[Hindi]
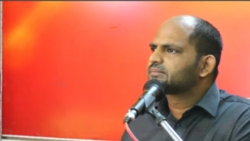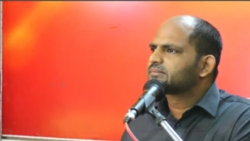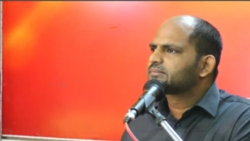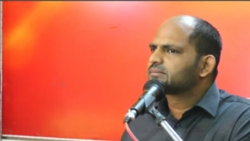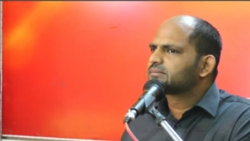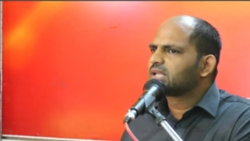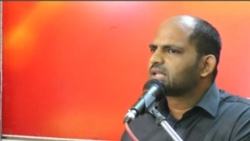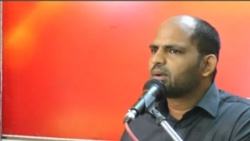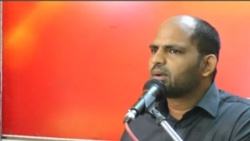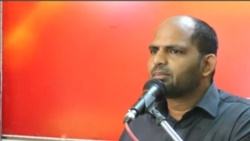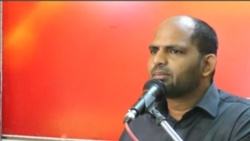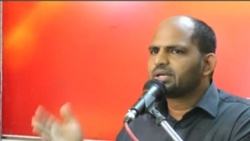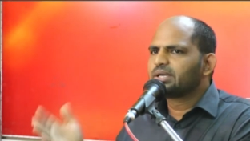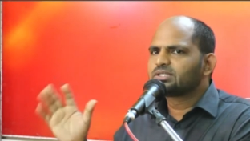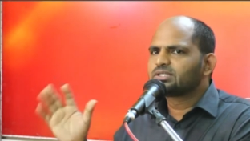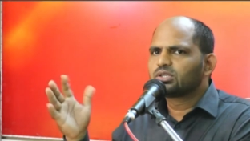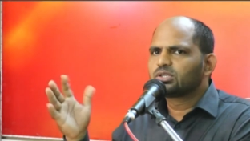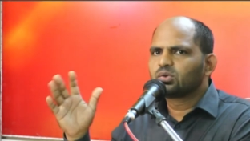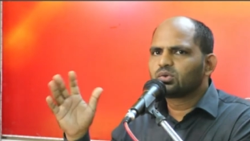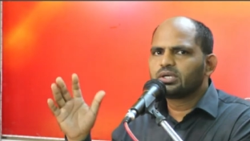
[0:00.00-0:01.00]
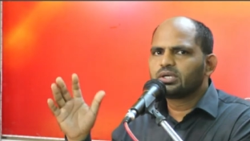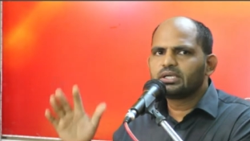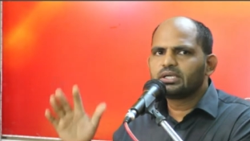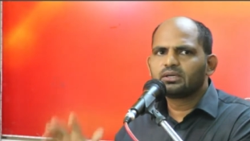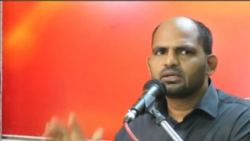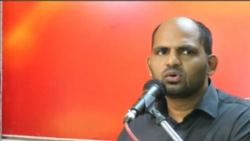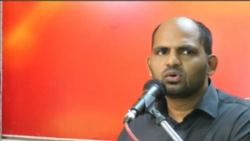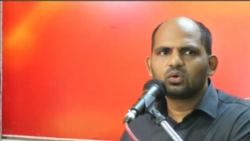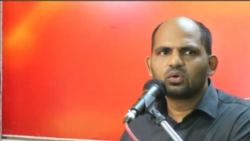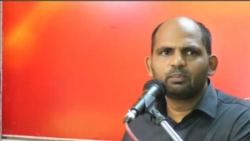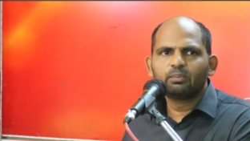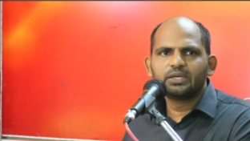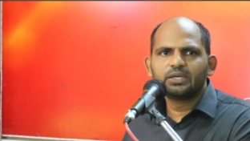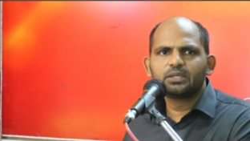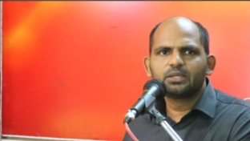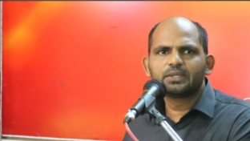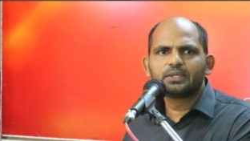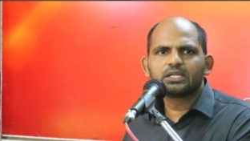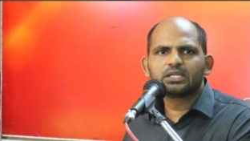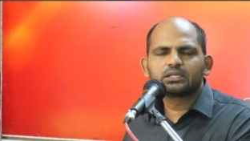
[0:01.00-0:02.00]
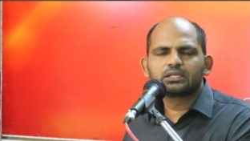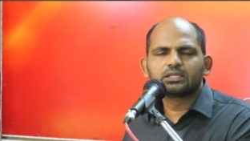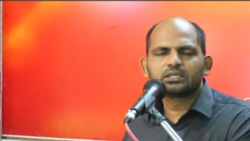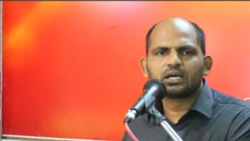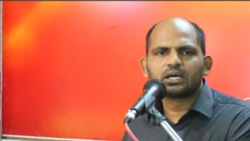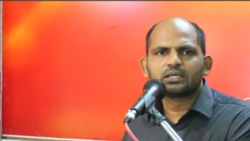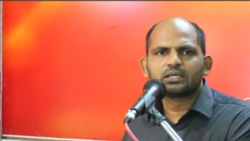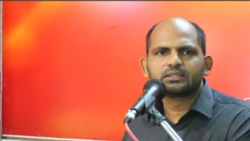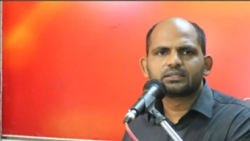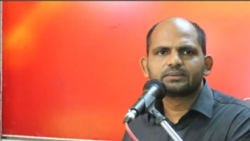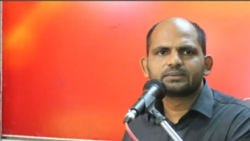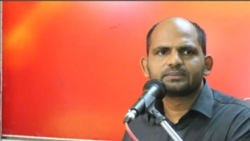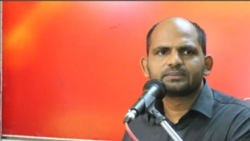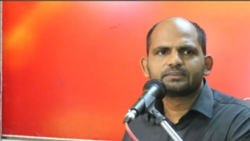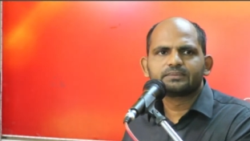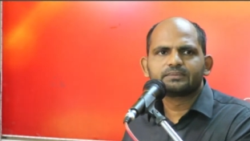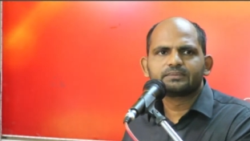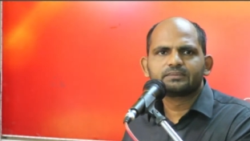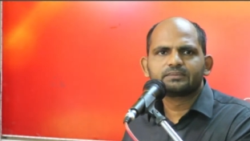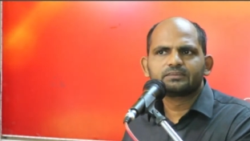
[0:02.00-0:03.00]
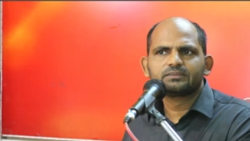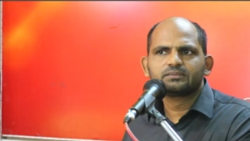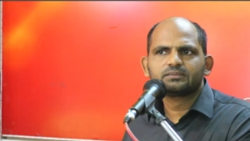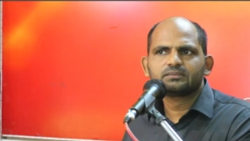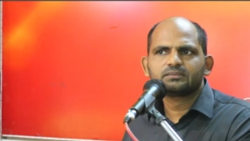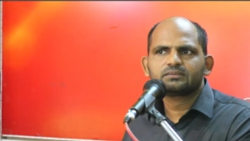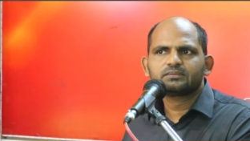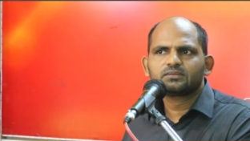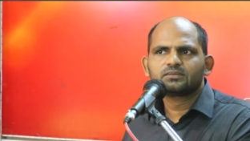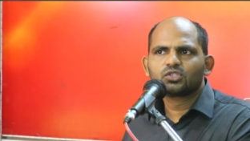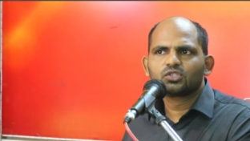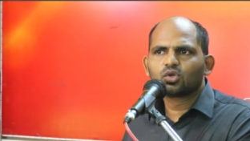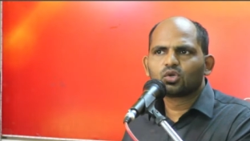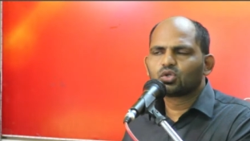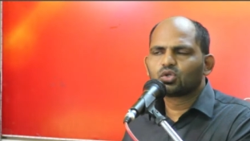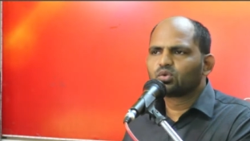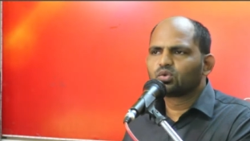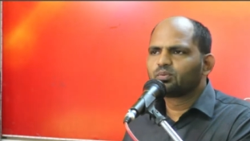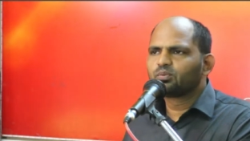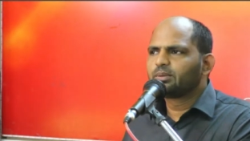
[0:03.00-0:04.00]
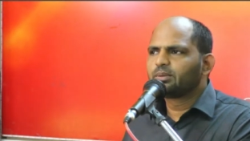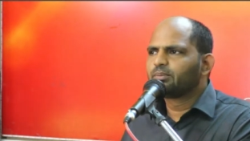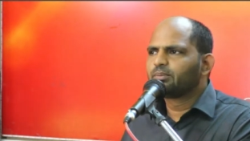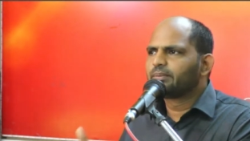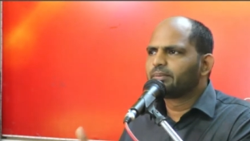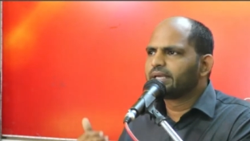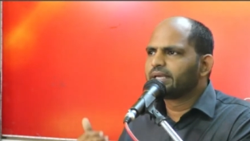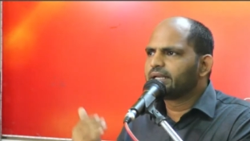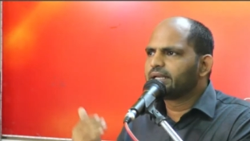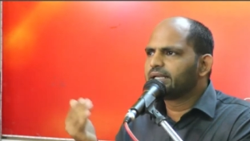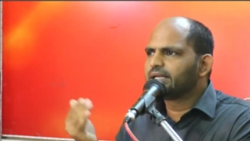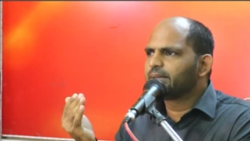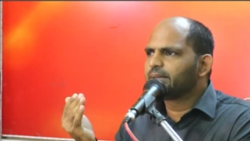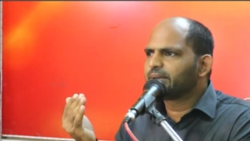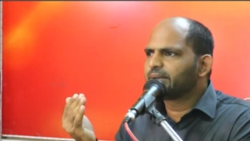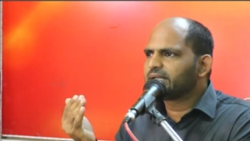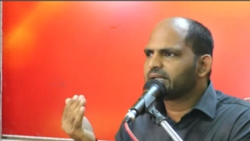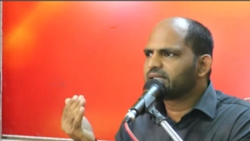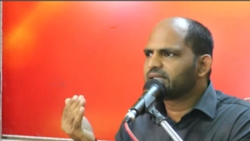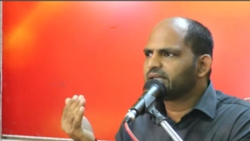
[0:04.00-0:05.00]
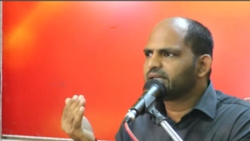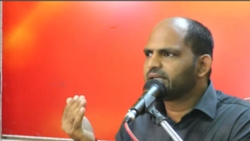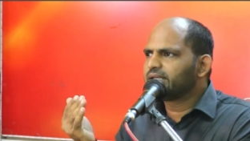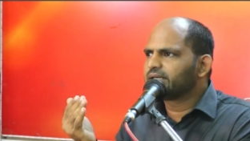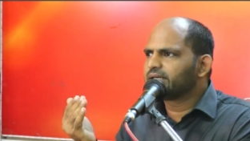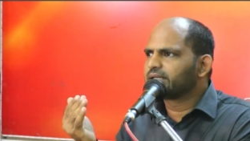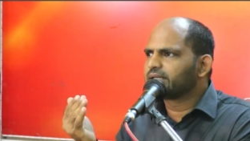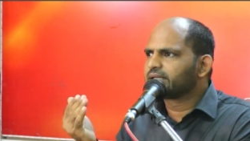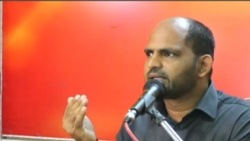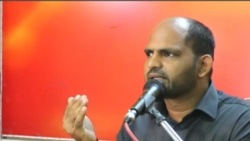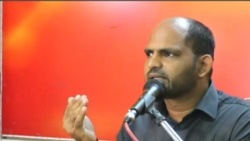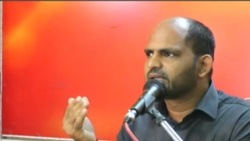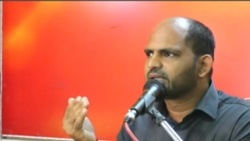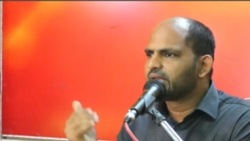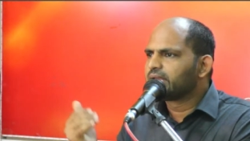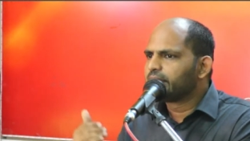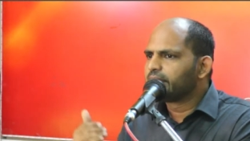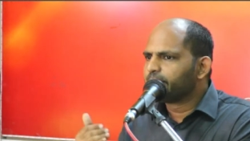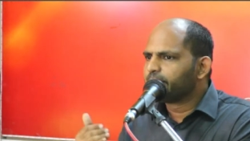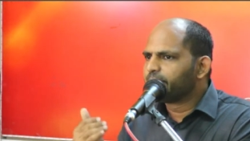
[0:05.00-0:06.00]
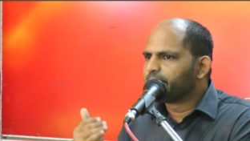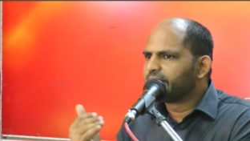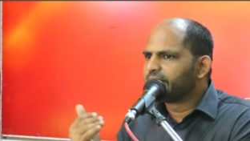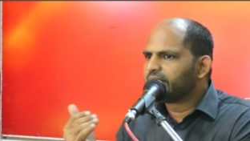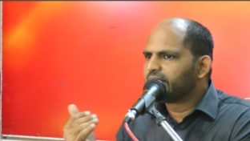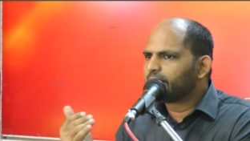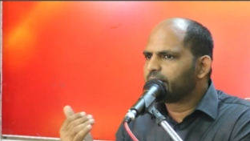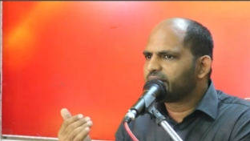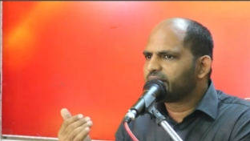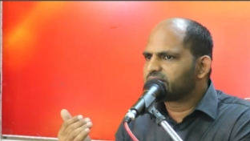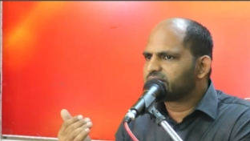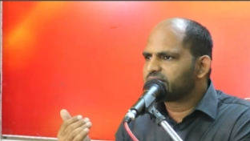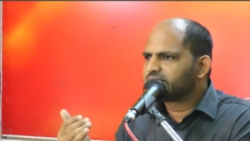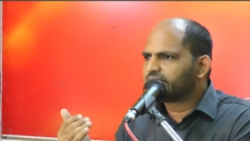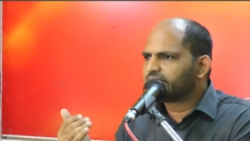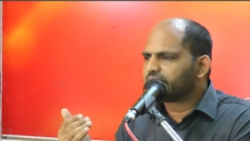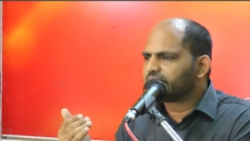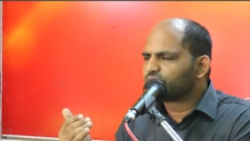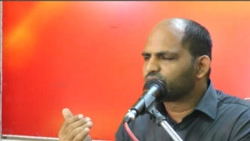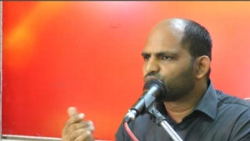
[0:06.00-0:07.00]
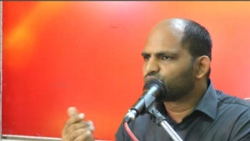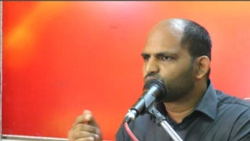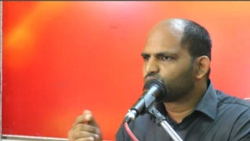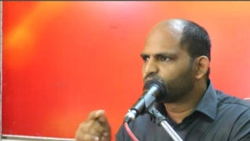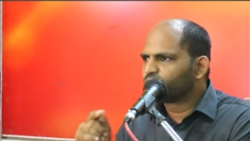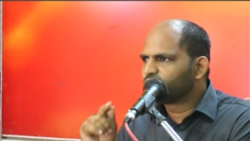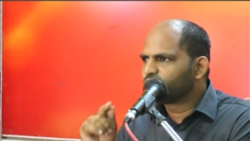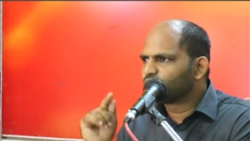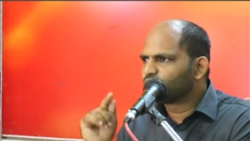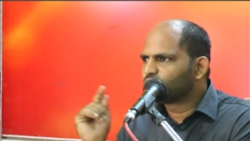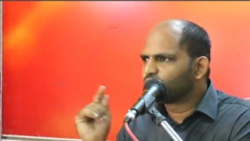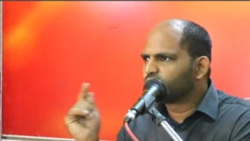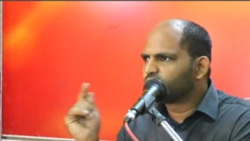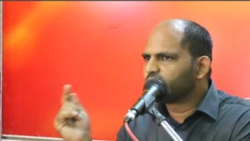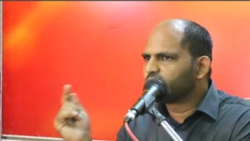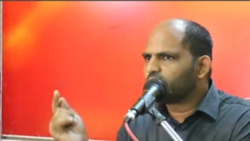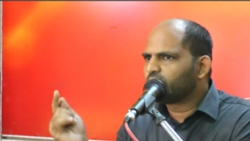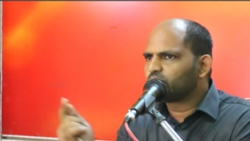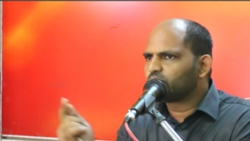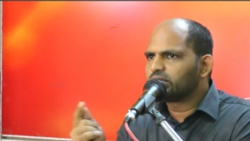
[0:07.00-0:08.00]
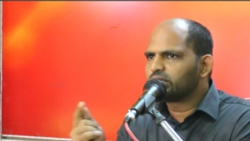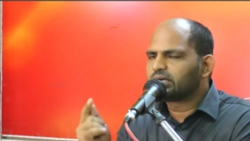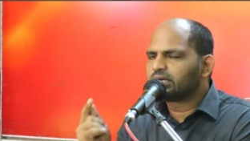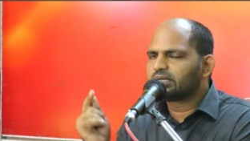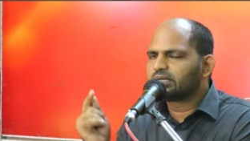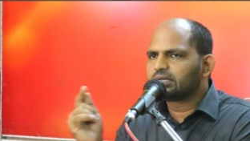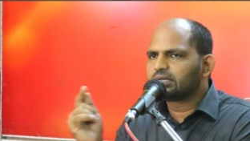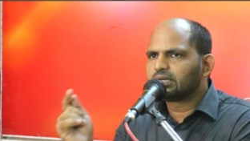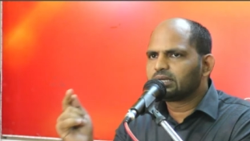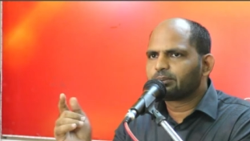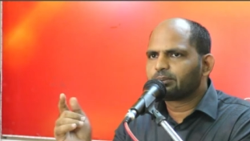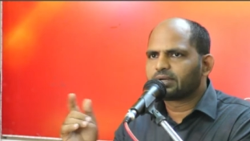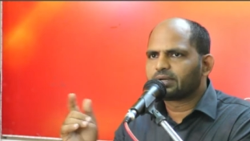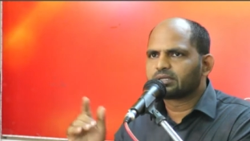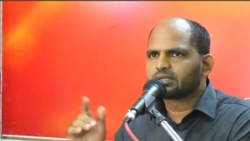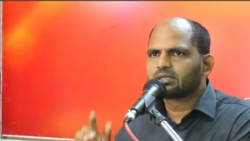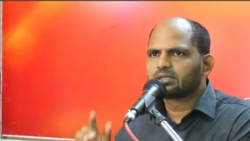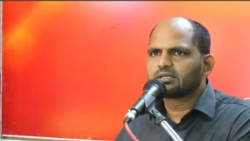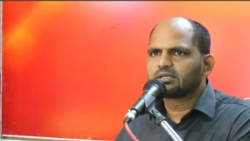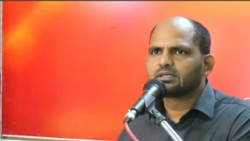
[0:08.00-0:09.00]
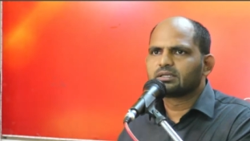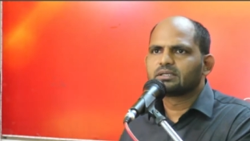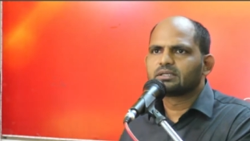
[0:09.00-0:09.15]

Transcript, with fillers: अब मेरे से कोई उम्मीद मत रखना क्योंकि तुमने मेरे लिए प्रार्थना नहीं करी मेरे पास नहीं आए तुमने दुनिया को दिखाने के लिए प्रार्थना करी